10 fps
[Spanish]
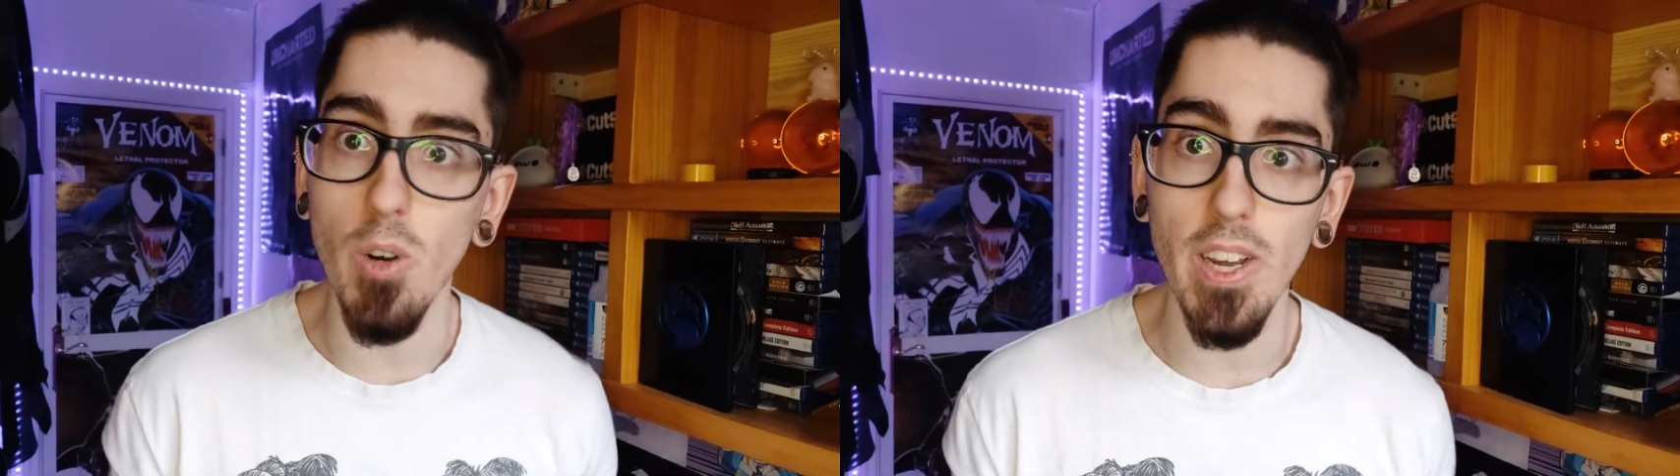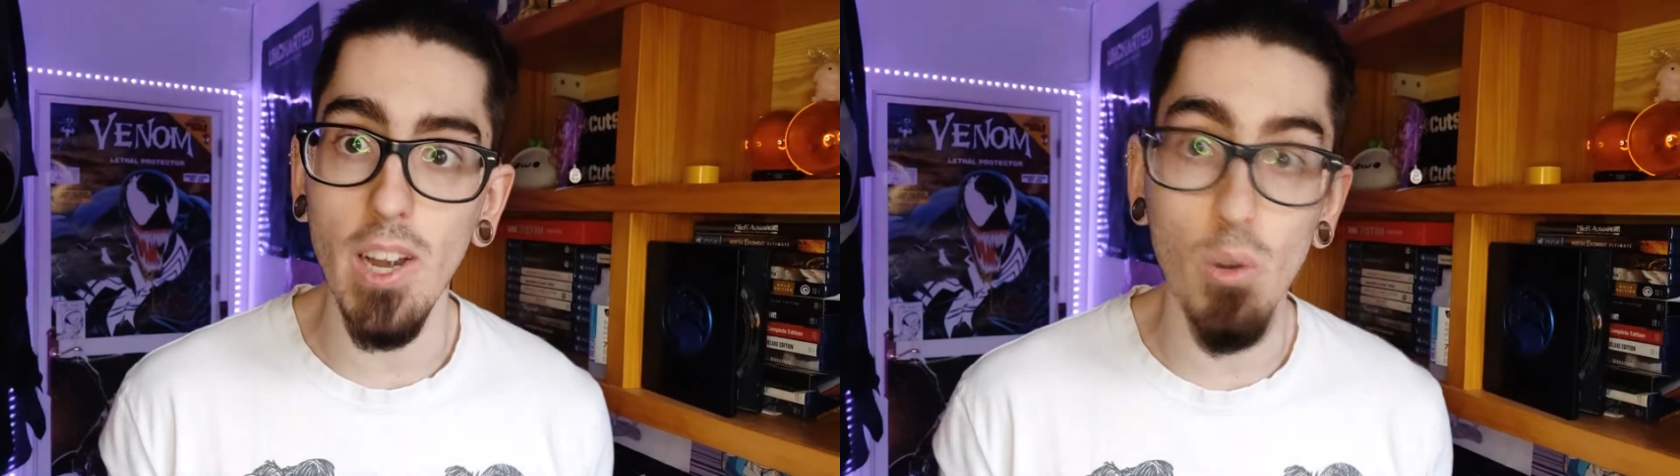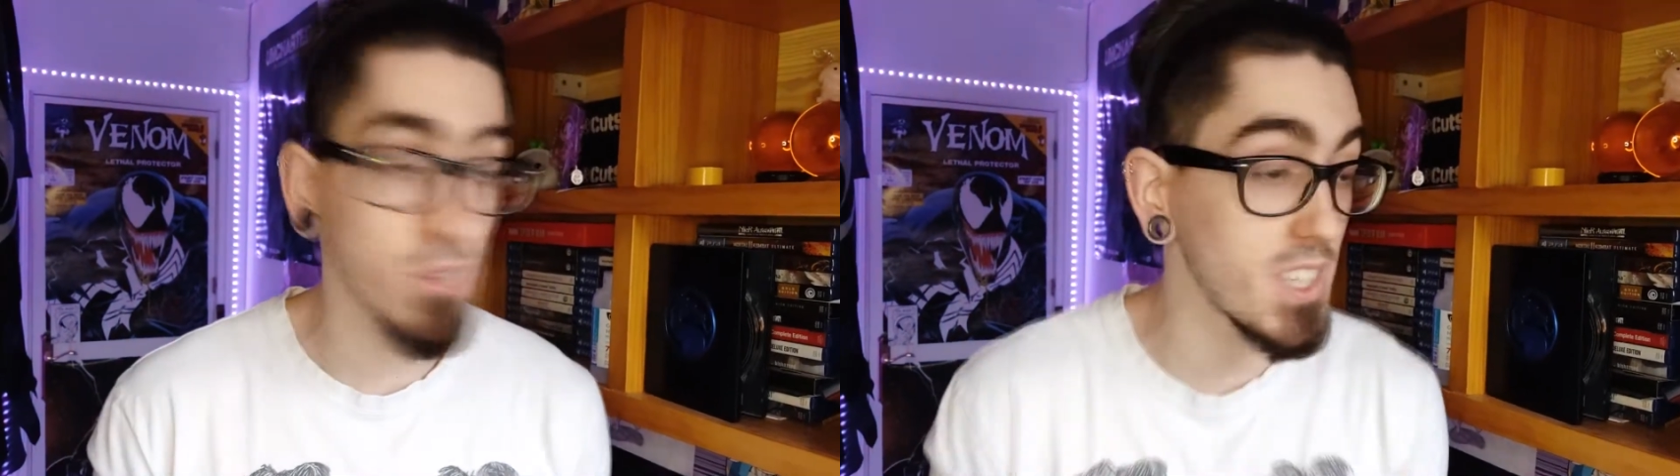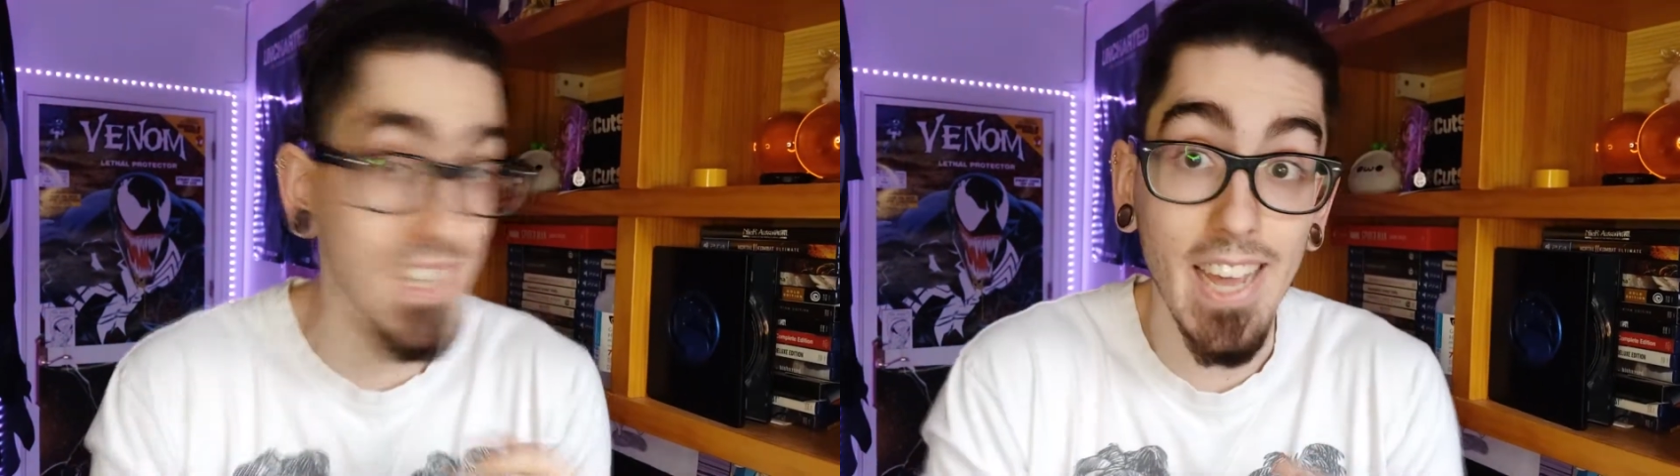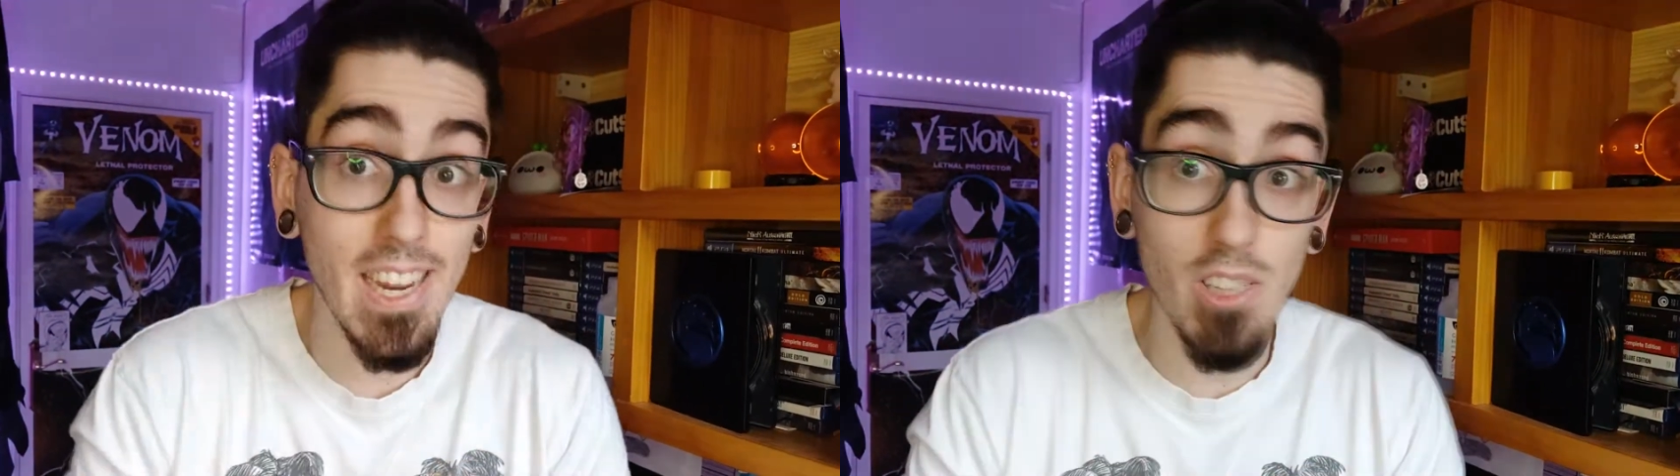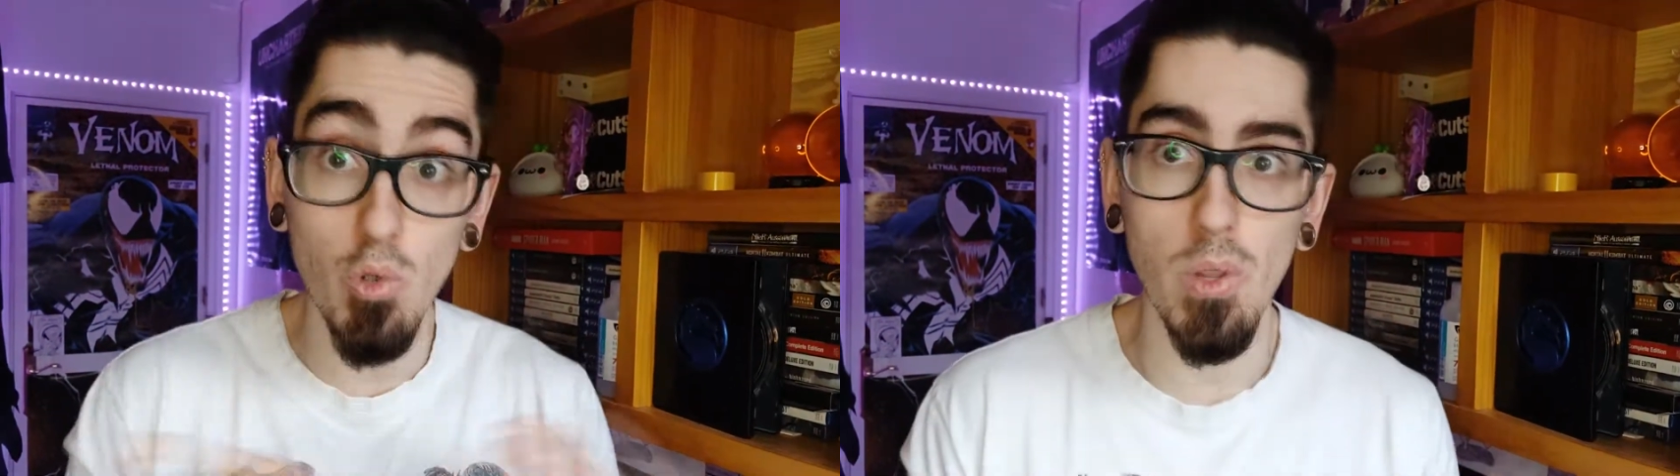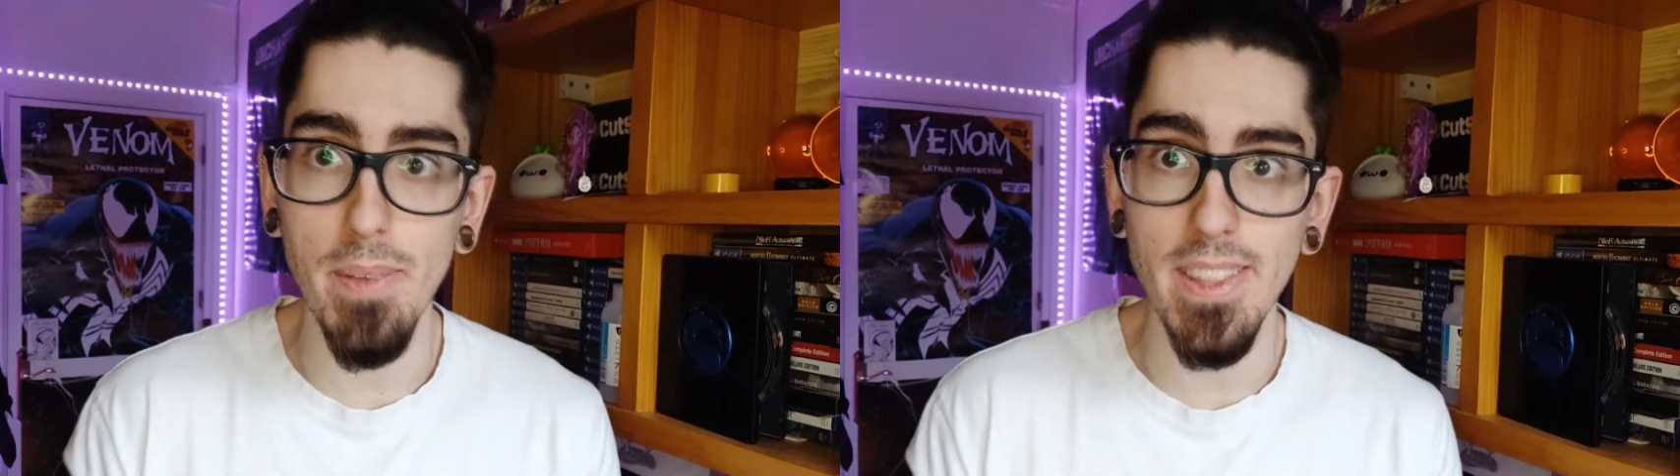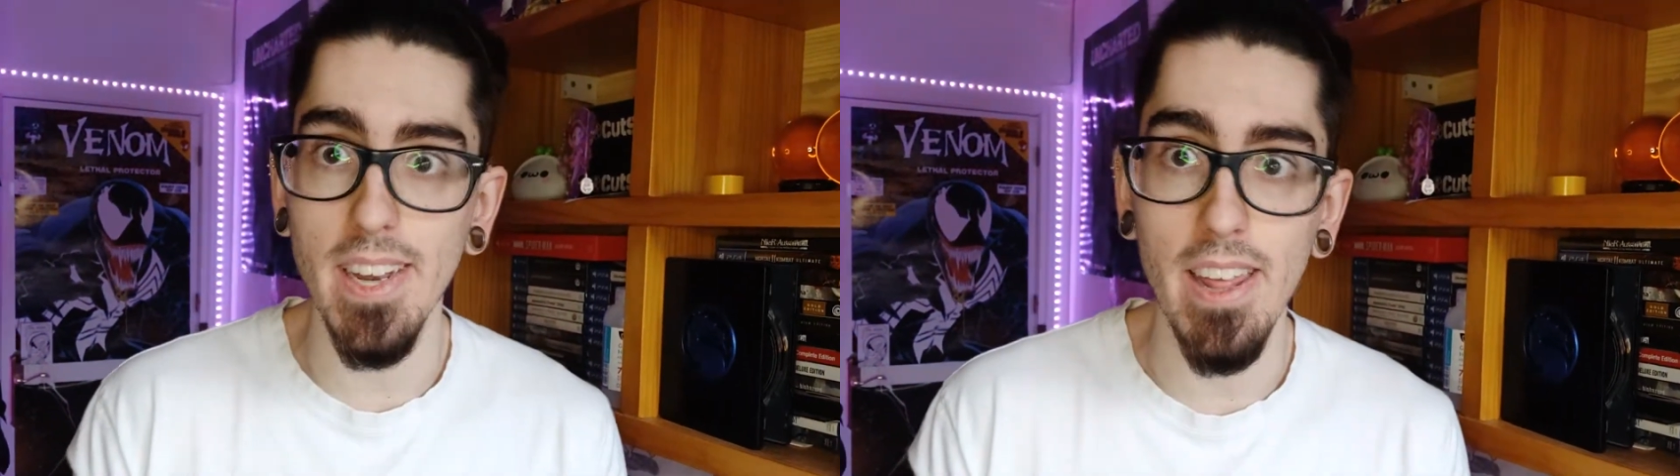coger el loot sin dejarte
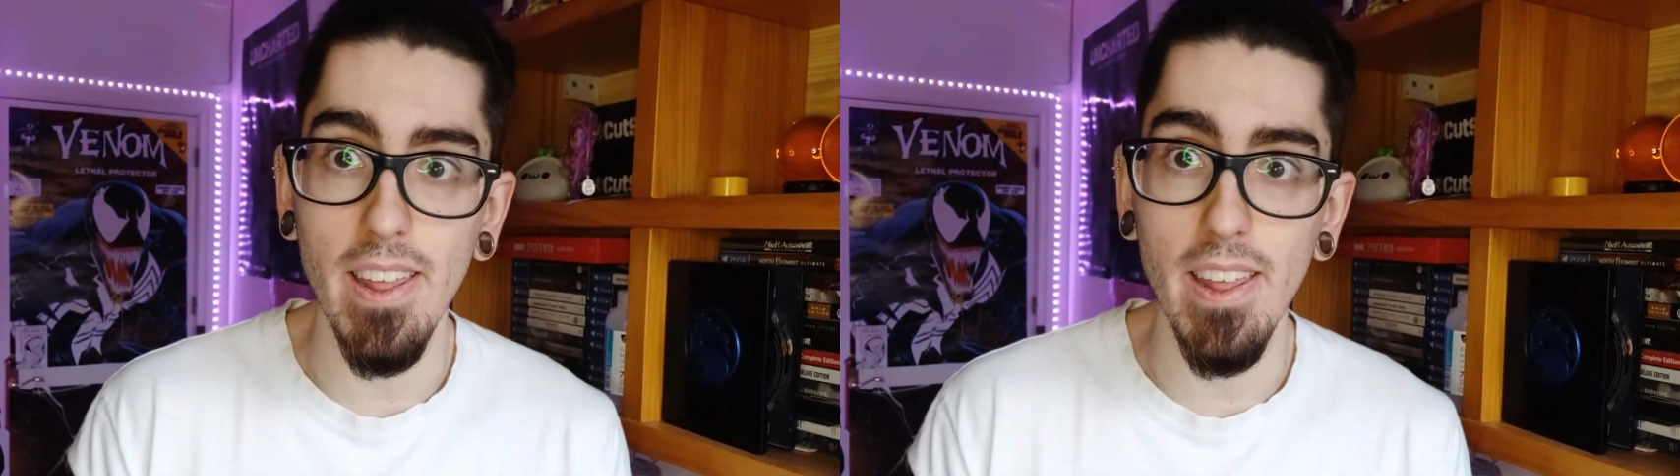absolutamente